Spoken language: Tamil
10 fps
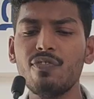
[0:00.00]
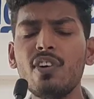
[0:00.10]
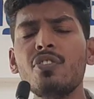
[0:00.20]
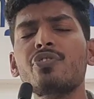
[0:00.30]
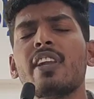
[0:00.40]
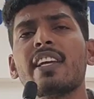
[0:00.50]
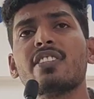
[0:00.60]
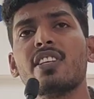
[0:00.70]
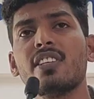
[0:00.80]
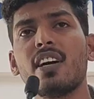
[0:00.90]
எவ்வளவு
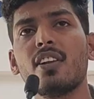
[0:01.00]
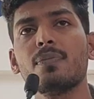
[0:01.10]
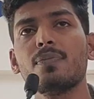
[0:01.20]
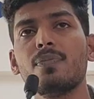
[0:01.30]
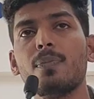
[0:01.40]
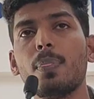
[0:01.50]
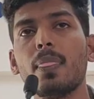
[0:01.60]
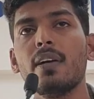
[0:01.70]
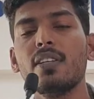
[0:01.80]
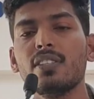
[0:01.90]
விலகிச் சென்றாலும்
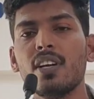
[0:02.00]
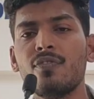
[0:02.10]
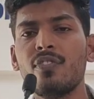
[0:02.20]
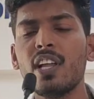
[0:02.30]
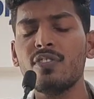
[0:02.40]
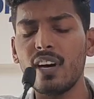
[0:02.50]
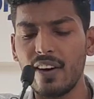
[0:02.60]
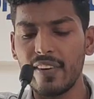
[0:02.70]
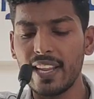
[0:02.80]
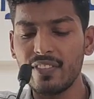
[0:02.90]
எவ்வளவு
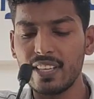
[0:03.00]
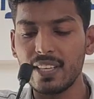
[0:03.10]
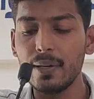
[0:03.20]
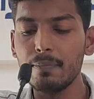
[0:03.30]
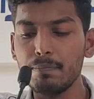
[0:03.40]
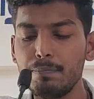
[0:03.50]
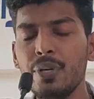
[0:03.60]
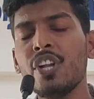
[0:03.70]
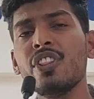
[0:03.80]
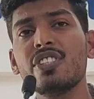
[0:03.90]
அவரை விட்டு
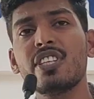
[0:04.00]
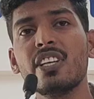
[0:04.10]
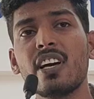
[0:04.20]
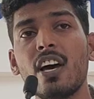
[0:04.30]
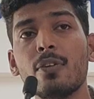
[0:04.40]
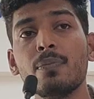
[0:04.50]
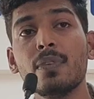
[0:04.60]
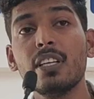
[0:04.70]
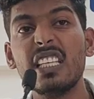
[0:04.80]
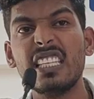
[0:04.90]
பிரிந்து சென்றாலும்
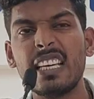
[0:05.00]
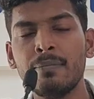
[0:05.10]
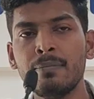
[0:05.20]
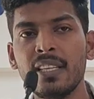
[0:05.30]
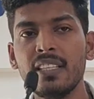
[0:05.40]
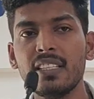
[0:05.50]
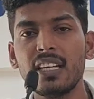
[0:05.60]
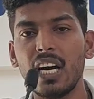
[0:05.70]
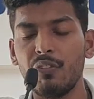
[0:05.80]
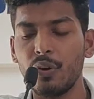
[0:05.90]
நம்மை
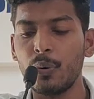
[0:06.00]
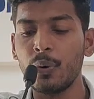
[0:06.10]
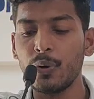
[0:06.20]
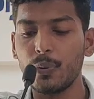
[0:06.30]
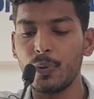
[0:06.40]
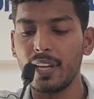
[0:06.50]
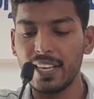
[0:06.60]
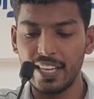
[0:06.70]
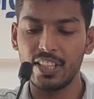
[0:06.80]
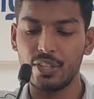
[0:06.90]
அவரோடு கூட
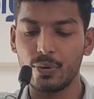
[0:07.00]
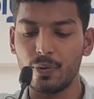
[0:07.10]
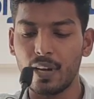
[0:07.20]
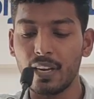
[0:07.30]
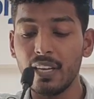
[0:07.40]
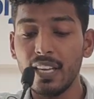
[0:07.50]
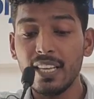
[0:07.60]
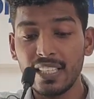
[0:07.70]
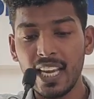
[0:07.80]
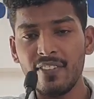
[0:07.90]
இணைத்துக் கொள்வார்
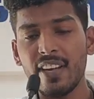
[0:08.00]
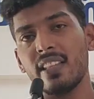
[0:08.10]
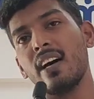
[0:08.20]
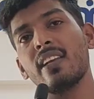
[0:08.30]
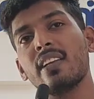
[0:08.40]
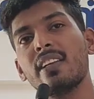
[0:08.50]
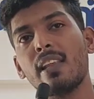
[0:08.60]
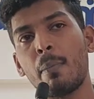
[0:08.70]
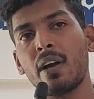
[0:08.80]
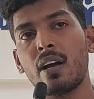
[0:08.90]
எனவேதான்
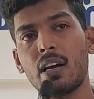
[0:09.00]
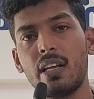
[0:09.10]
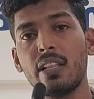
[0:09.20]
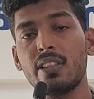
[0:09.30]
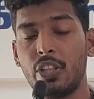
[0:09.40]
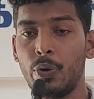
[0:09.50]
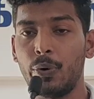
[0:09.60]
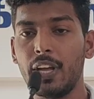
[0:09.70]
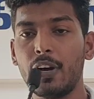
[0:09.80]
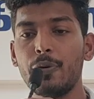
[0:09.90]
நமக்காக
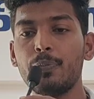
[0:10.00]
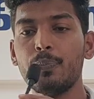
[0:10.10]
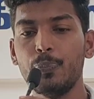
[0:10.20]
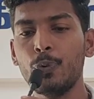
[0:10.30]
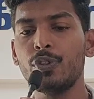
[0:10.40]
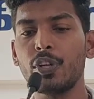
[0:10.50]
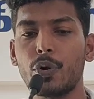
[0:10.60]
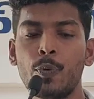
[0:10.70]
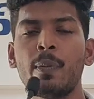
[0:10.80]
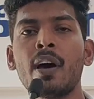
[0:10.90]
தன்னுடைய மூத்த
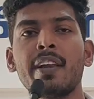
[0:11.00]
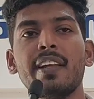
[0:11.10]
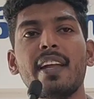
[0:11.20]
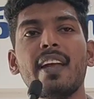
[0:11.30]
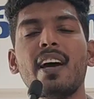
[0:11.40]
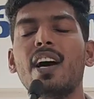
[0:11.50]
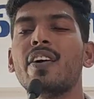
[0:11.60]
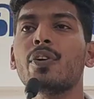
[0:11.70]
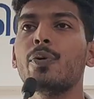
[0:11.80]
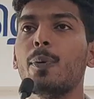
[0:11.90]
குமாரனையை
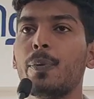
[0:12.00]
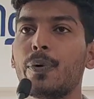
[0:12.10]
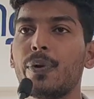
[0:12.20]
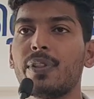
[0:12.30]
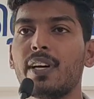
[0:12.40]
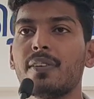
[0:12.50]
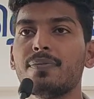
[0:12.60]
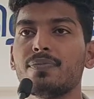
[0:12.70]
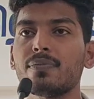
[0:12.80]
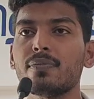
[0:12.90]
அவர் ஒப்புக் கொடுத்தார்